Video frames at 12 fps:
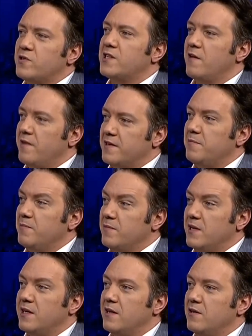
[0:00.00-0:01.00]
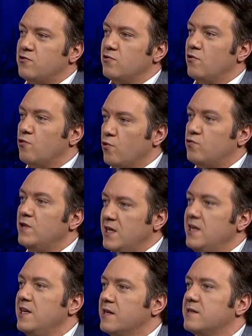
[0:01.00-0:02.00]
severim. Ee, çünkü kötü
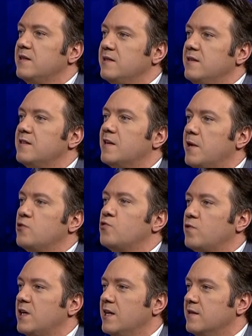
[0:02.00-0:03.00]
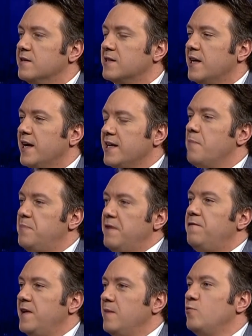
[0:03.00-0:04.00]
iyi yazıldığı zaman çok iyidir. Ya bir
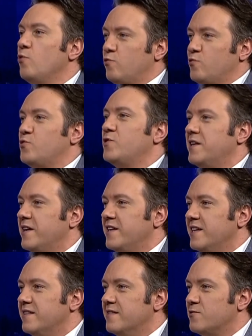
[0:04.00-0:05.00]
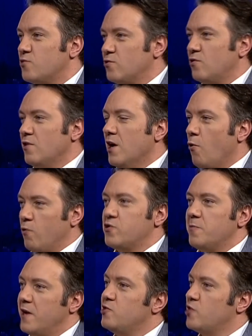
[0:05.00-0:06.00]
film kötüsü kadar iyidir. Çünkü o
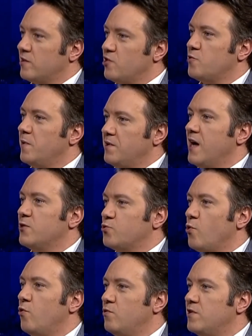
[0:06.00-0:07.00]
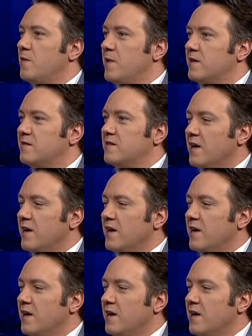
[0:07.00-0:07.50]
zaman çatışma daha zorlu demektir.